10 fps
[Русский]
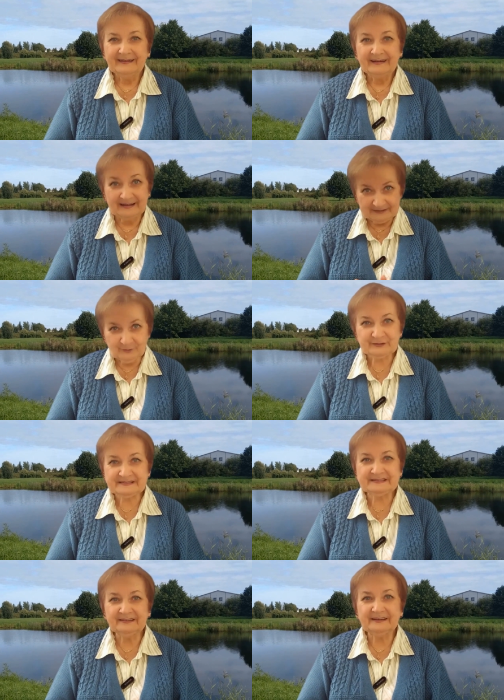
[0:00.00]
Она уже
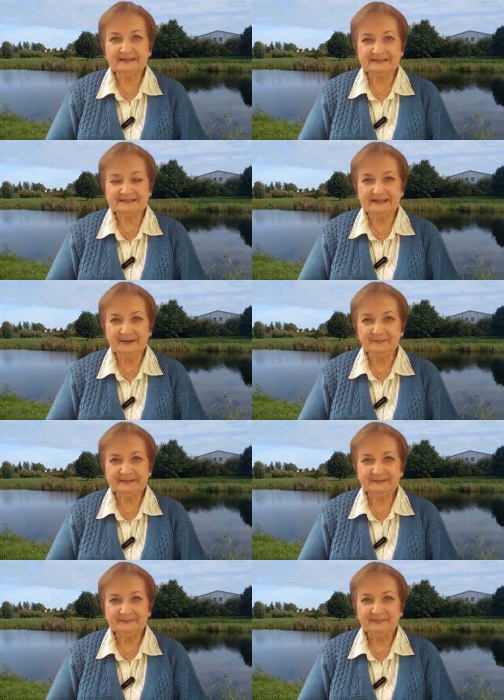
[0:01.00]
сдала
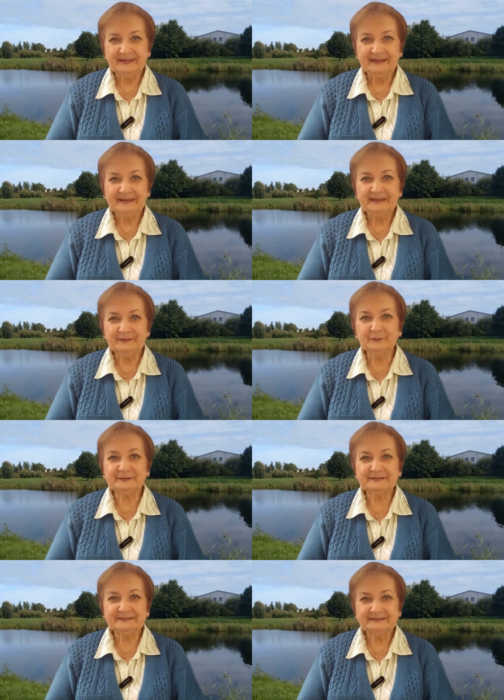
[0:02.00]
экзамен, и вот
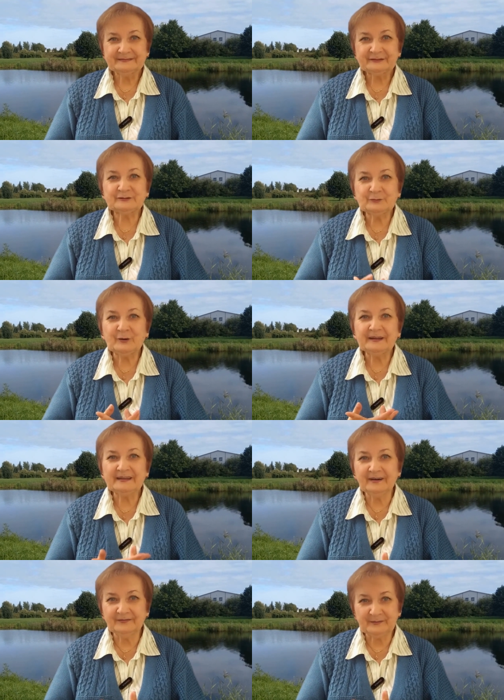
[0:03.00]
что
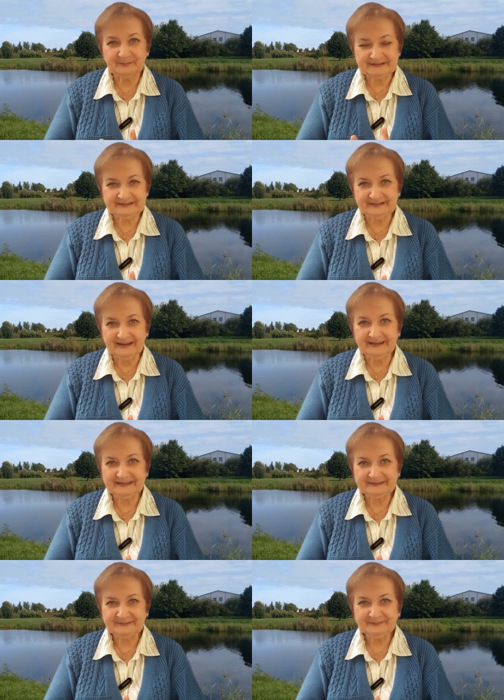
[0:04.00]
она вам
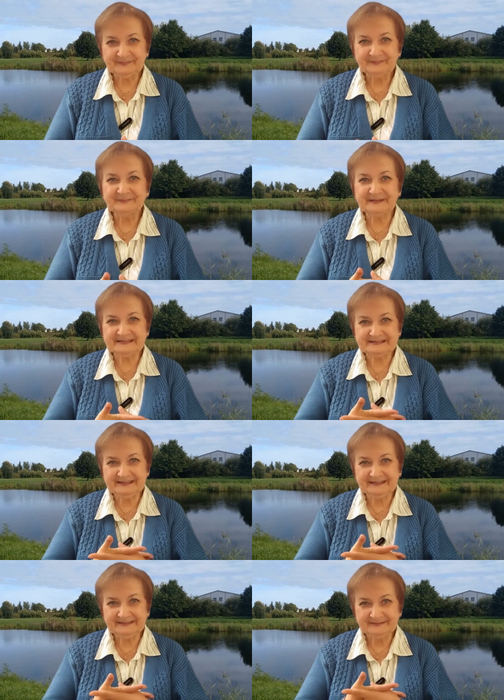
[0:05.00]
пожелает, мы с
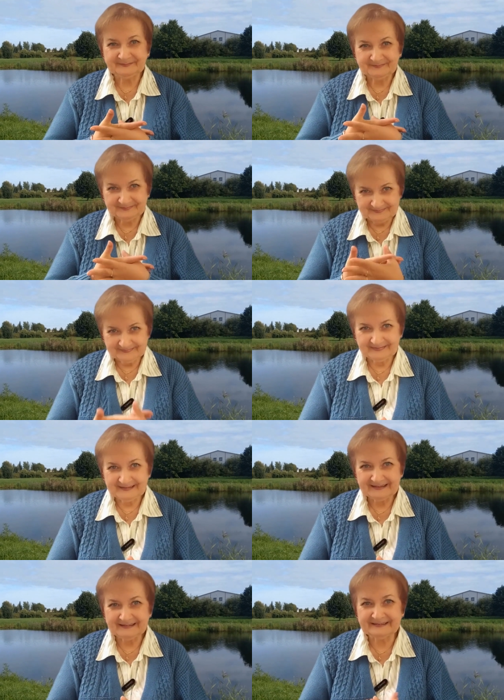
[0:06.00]
ней
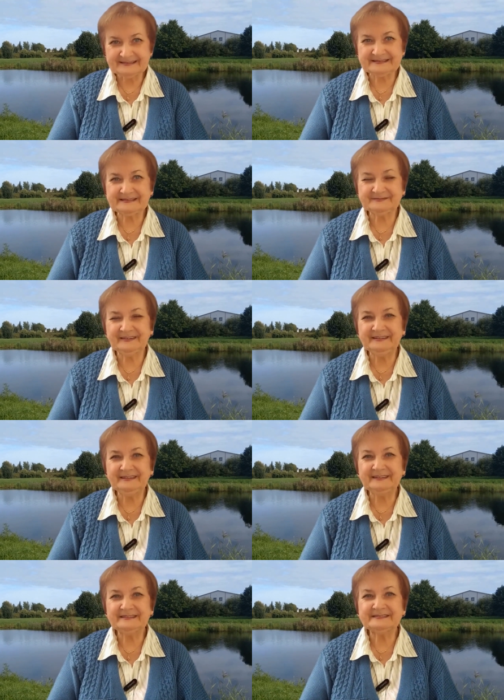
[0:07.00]
э,
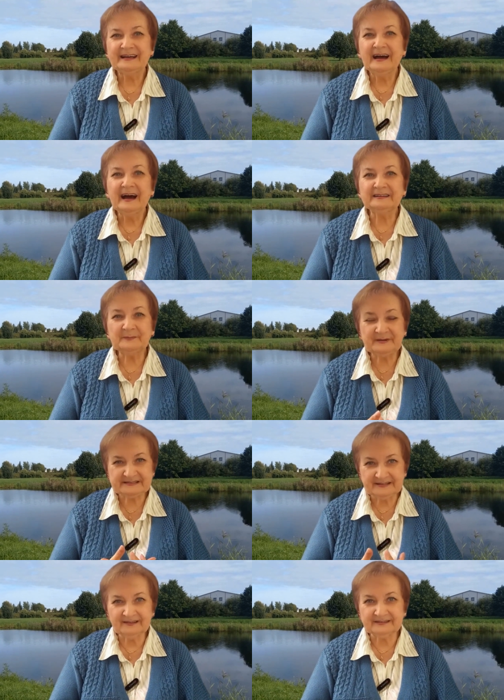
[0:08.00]
созвонились, она
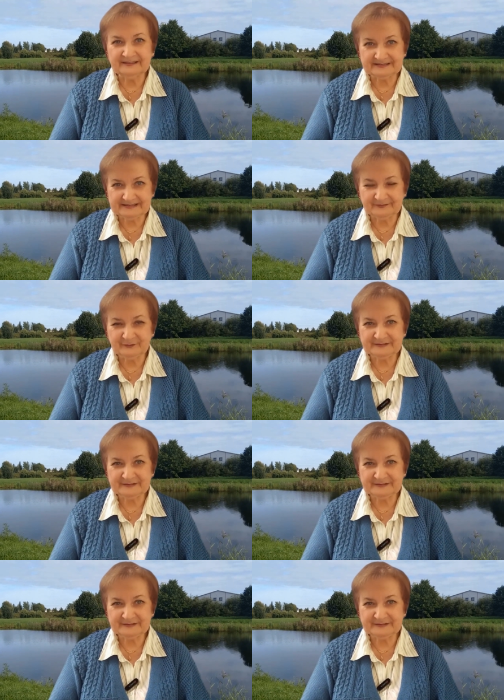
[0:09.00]
прислала голосовое